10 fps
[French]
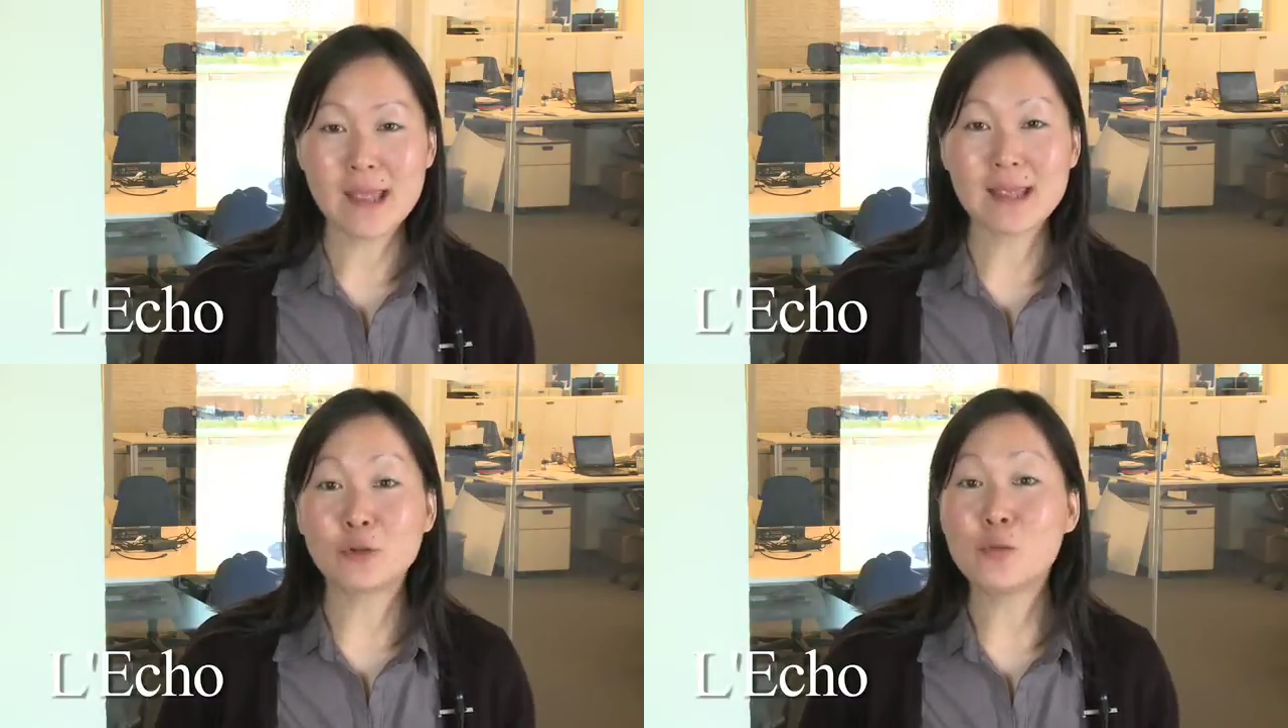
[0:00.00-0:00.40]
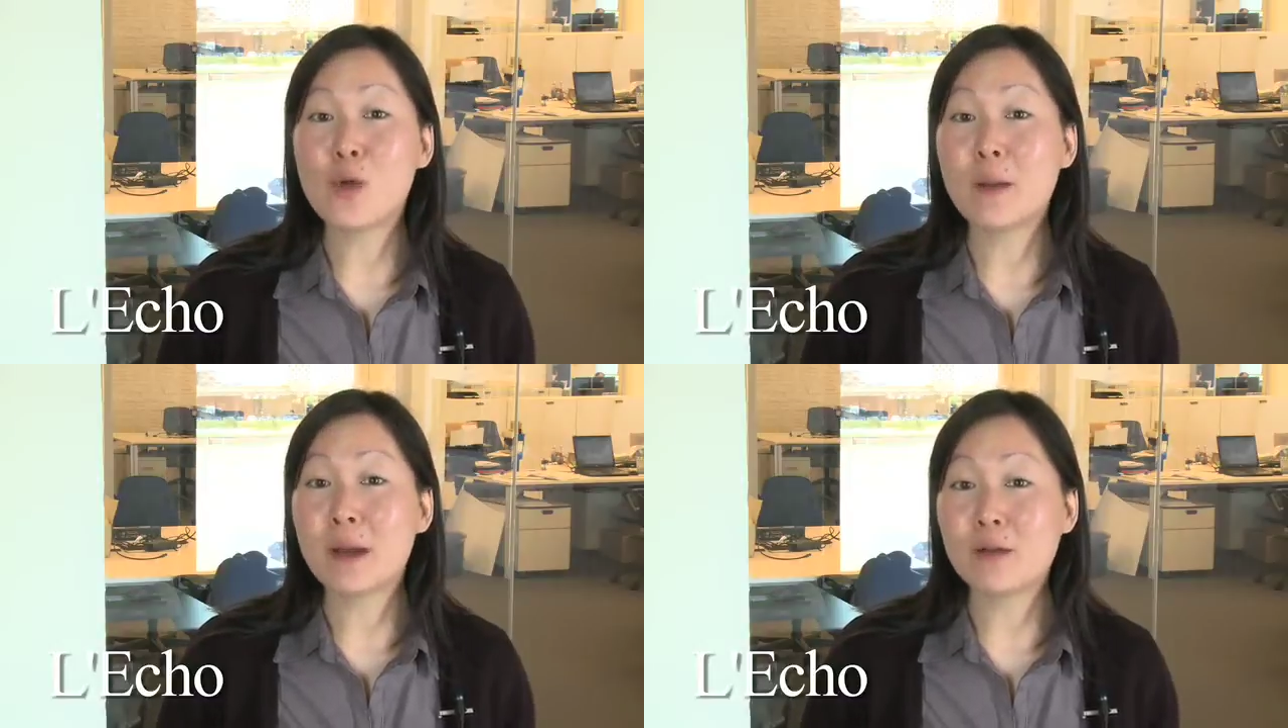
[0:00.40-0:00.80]
Quatre
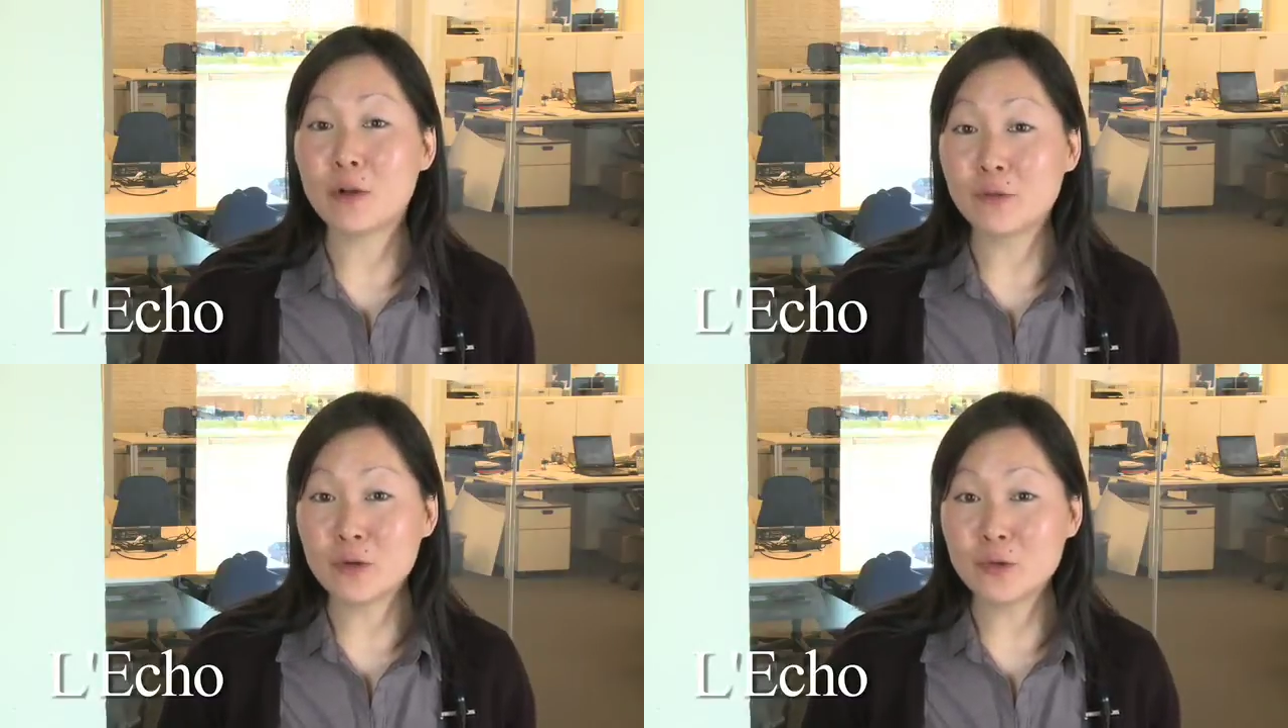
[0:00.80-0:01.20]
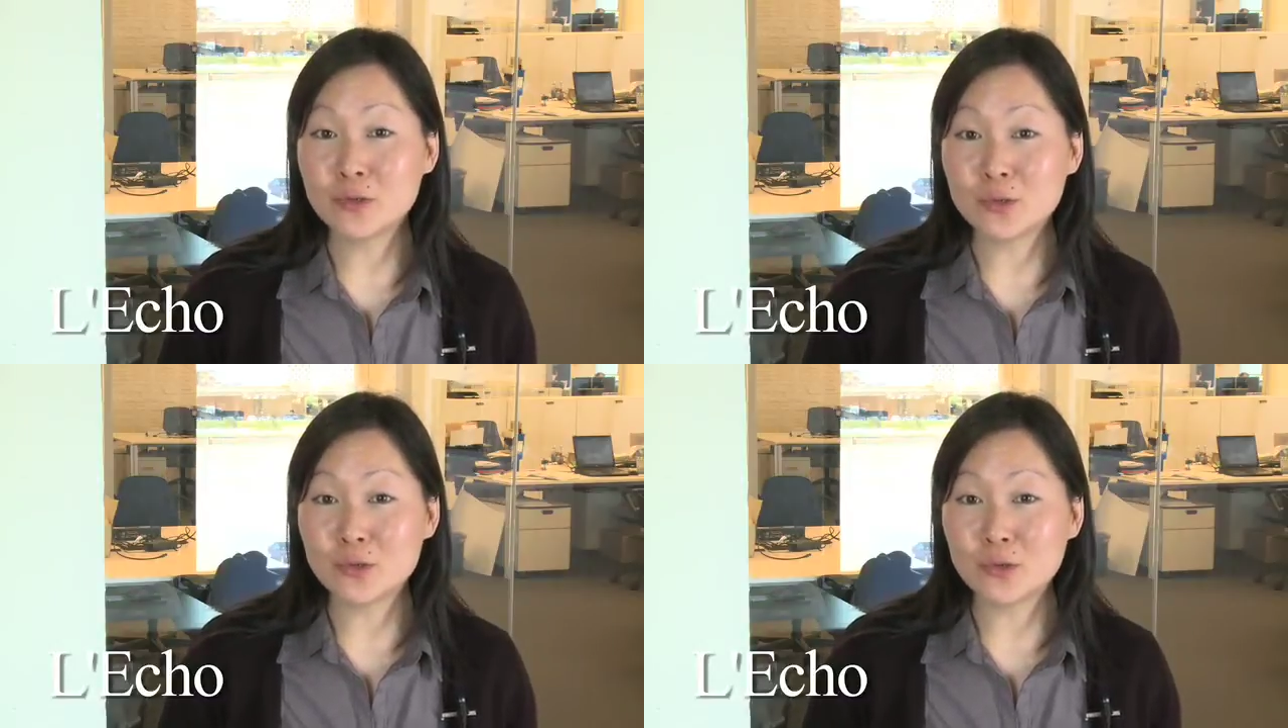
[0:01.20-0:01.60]
mois après avoir volé au
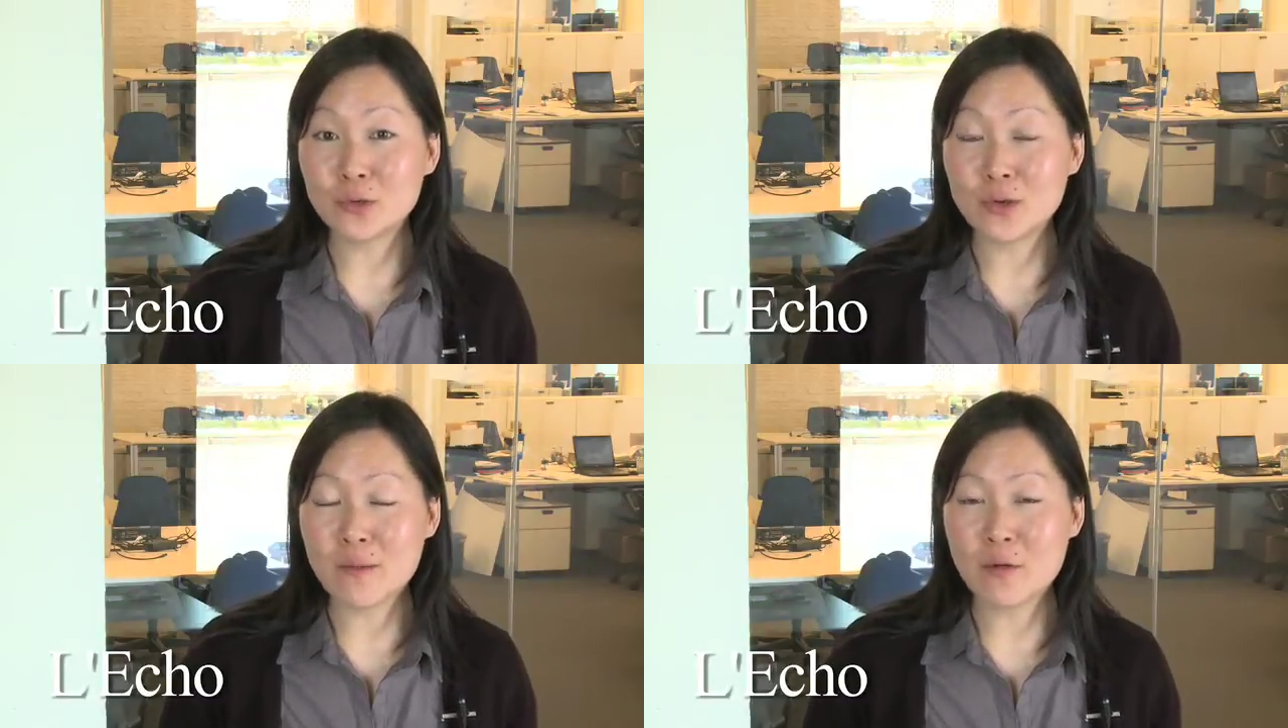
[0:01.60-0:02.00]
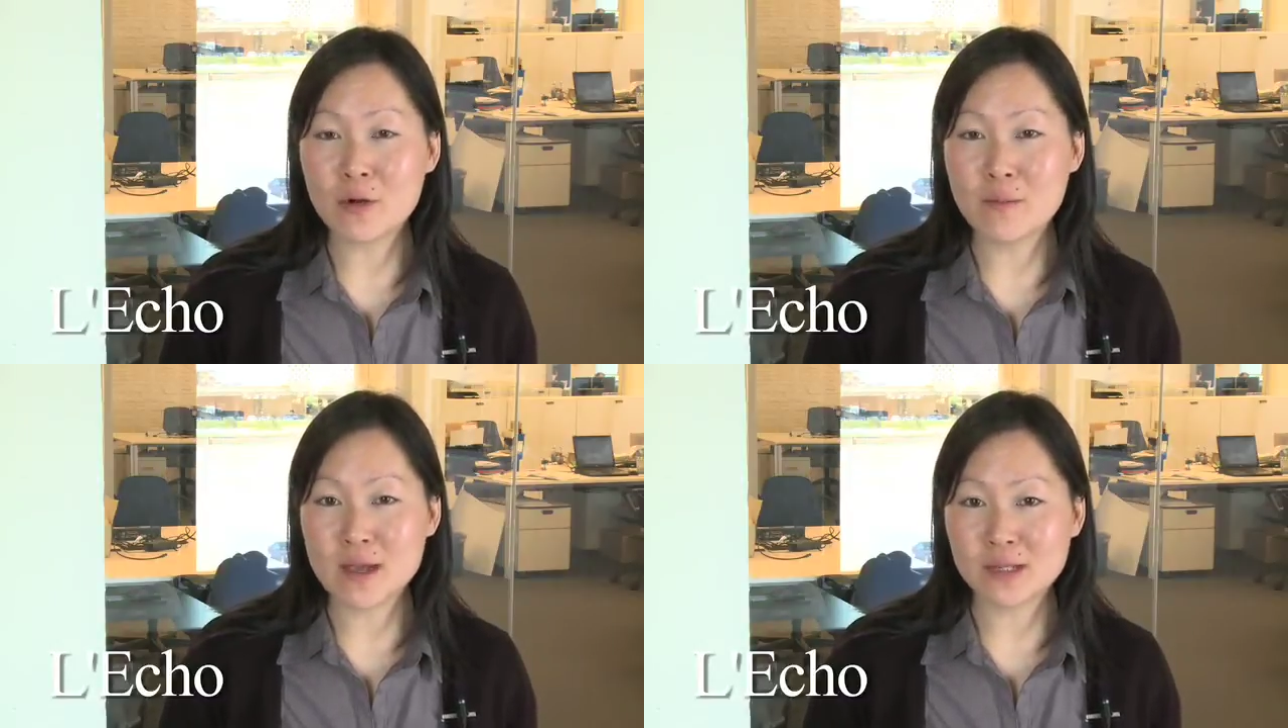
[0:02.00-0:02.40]
secours de la
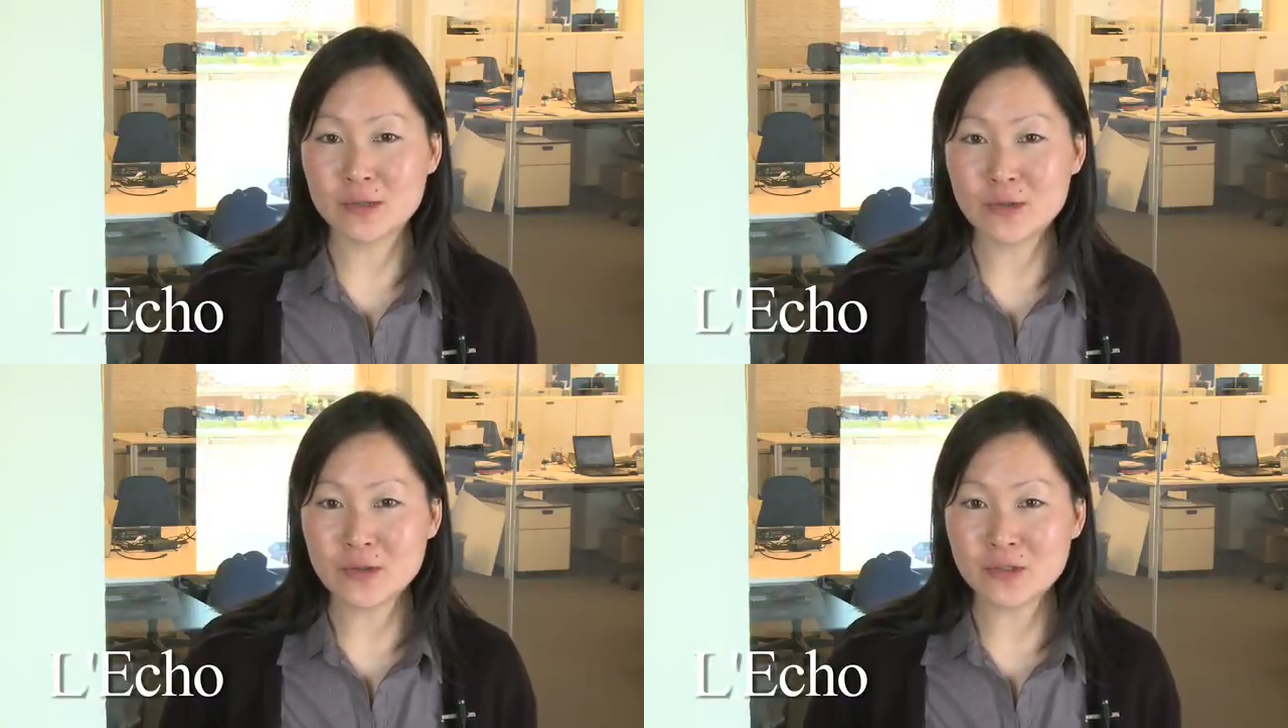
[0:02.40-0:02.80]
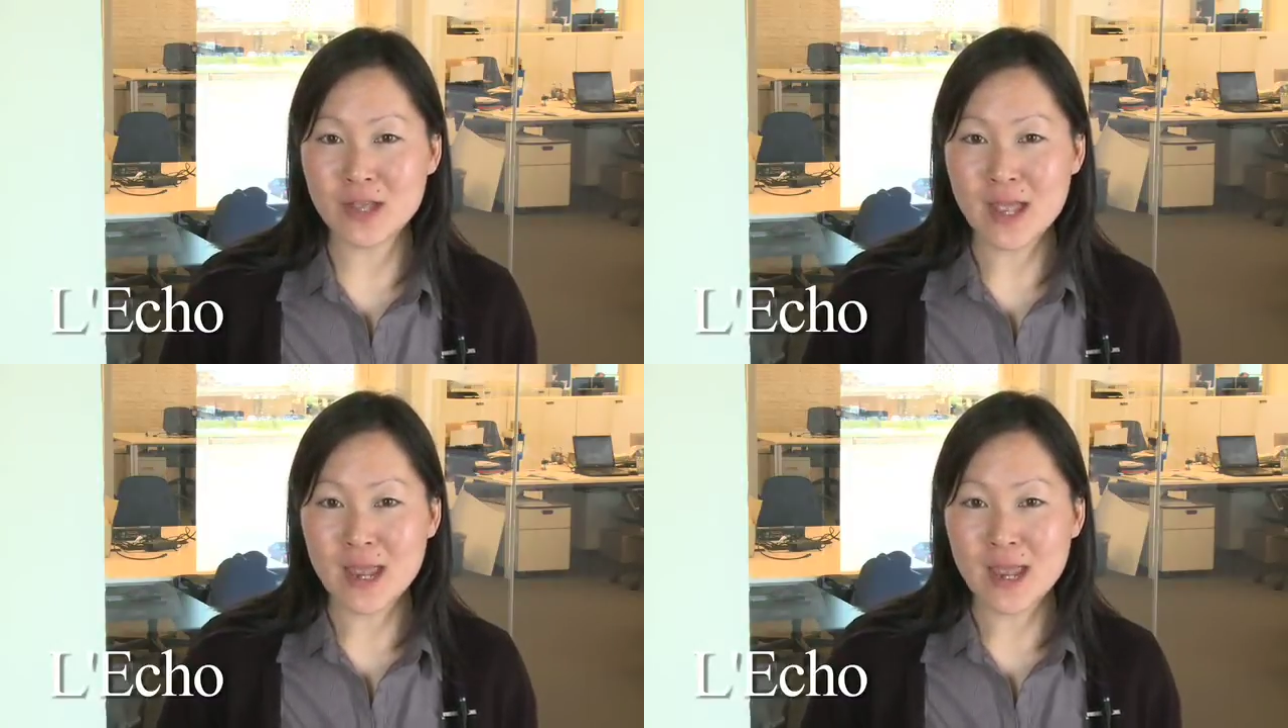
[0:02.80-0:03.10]
banque Bear Stearns,